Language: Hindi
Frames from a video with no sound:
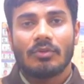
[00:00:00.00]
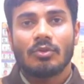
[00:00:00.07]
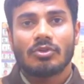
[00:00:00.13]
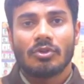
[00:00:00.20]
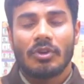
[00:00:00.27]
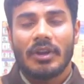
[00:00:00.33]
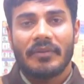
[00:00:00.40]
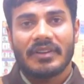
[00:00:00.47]

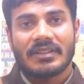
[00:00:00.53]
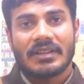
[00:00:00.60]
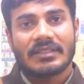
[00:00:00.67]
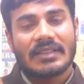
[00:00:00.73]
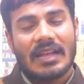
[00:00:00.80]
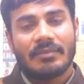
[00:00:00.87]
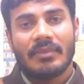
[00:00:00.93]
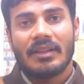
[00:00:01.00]
कुछ नोटिफिकेशन के
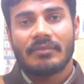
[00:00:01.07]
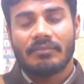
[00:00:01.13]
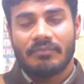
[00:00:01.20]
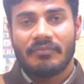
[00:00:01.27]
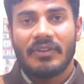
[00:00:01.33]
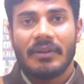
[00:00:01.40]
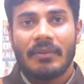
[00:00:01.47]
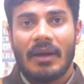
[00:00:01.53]
साथ मैं
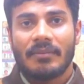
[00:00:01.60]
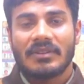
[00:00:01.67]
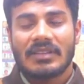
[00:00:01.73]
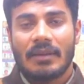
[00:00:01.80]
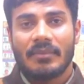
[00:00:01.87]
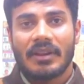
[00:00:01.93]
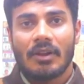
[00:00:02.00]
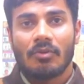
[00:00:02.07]
फिर आपके
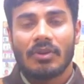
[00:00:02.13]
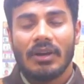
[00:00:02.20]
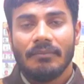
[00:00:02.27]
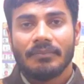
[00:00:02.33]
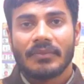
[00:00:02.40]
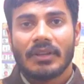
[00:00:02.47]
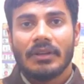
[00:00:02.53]
सामने रहूँगा